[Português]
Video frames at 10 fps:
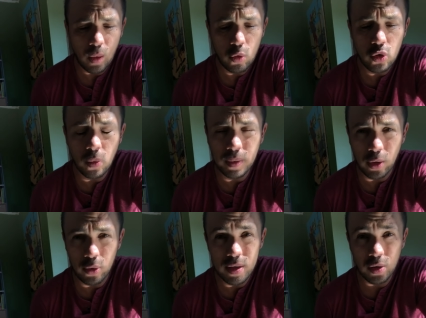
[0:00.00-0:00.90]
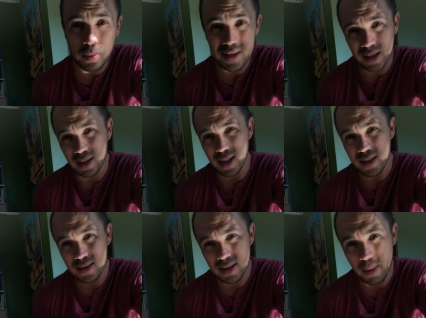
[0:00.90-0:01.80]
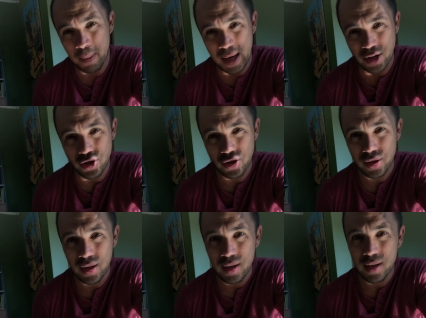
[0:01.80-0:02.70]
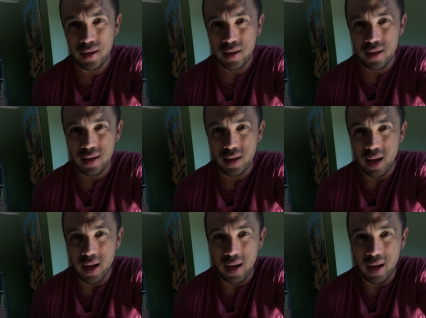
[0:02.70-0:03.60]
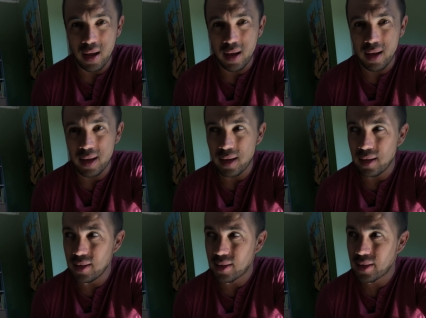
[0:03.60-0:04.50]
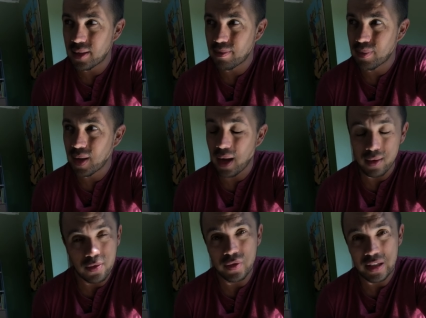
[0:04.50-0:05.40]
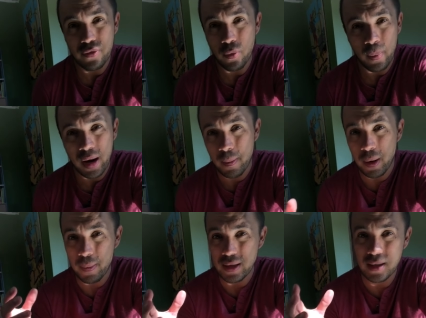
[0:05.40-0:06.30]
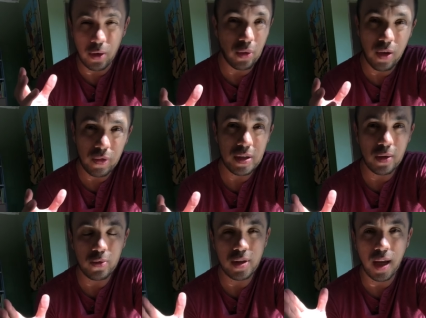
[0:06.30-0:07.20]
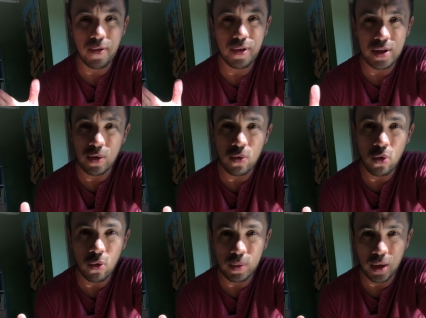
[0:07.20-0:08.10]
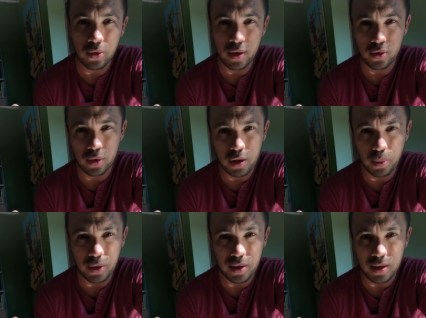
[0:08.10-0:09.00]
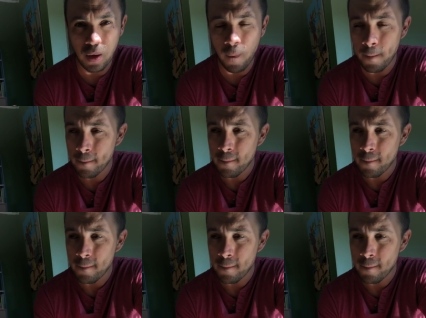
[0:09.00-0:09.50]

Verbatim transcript: os computadores são bicicletas da mente é, eles, cara, se você for parar para pensar no que você consegue fazer com o computador à sua disposição,